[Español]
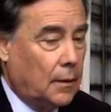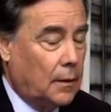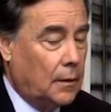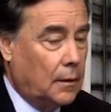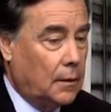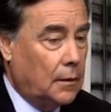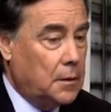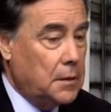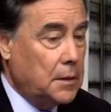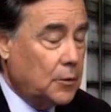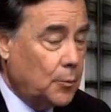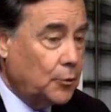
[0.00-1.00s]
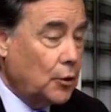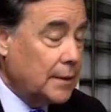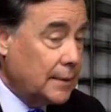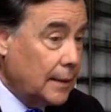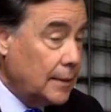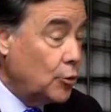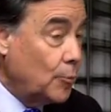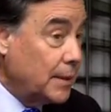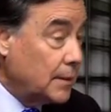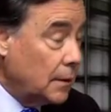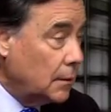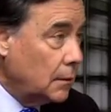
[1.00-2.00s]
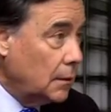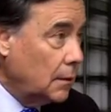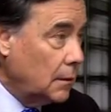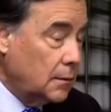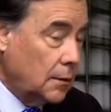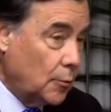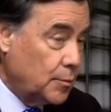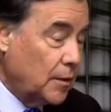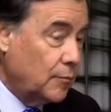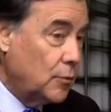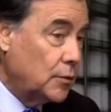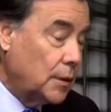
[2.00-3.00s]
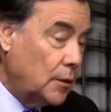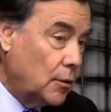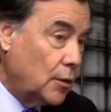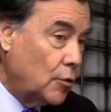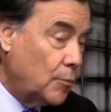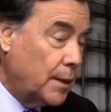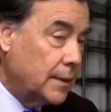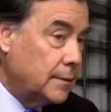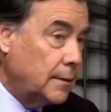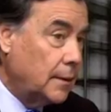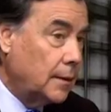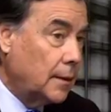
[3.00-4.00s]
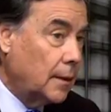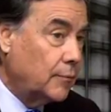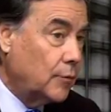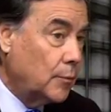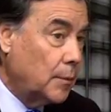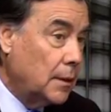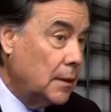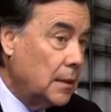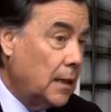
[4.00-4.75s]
Eh, y en esa oportunidad se le hizo presente, se le observó, se dijo que no parecía que era la forma.